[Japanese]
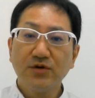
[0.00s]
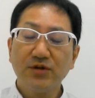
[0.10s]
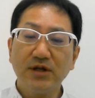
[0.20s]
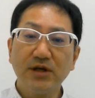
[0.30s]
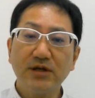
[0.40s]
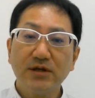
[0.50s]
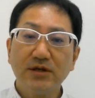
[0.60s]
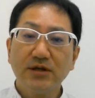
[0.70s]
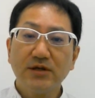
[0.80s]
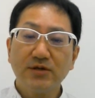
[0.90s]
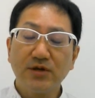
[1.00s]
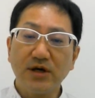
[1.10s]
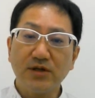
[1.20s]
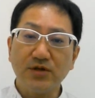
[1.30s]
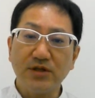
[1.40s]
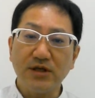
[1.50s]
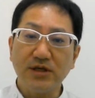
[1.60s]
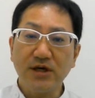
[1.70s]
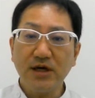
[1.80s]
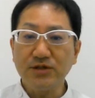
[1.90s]
なら、かといって
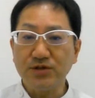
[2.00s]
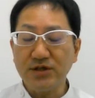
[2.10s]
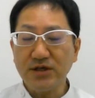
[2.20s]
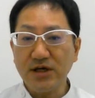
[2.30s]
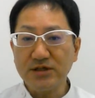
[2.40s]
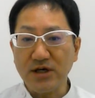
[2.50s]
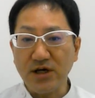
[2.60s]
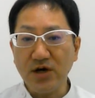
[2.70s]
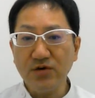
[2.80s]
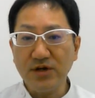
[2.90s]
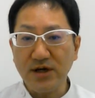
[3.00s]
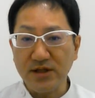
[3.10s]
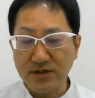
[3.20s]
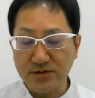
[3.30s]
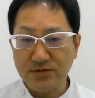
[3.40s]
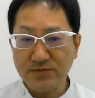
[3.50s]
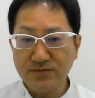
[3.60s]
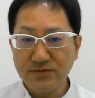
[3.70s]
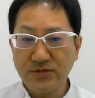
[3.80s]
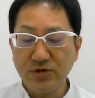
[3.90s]
1ヶ月に1回しか通えないんです。
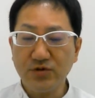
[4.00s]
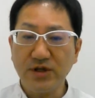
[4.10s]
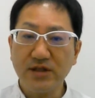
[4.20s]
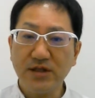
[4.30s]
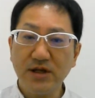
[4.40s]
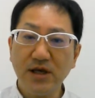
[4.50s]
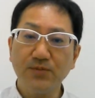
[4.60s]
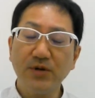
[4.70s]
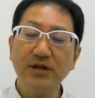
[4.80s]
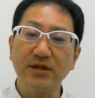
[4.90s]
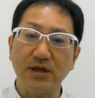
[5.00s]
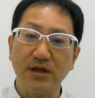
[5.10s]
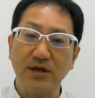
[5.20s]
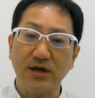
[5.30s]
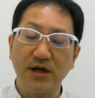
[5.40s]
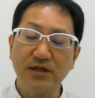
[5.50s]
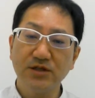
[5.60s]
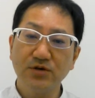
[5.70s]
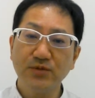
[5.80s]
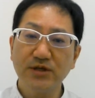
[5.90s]
となったら、やっぱりね、改
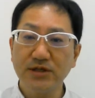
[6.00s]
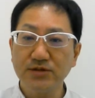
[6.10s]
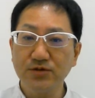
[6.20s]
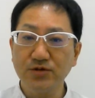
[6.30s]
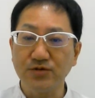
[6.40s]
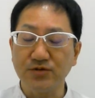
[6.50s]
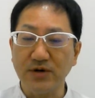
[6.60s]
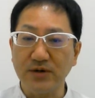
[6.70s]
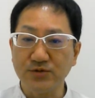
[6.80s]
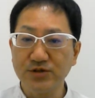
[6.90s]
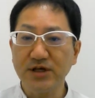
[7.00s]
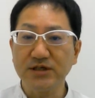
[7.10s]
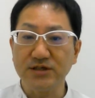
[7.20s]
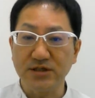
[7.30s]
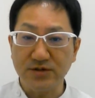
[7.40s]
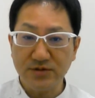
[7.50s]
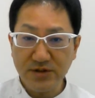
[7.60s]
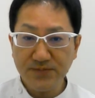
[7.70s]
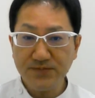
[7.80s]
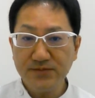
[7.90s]
善を目指すっていうのは難しいんですよね。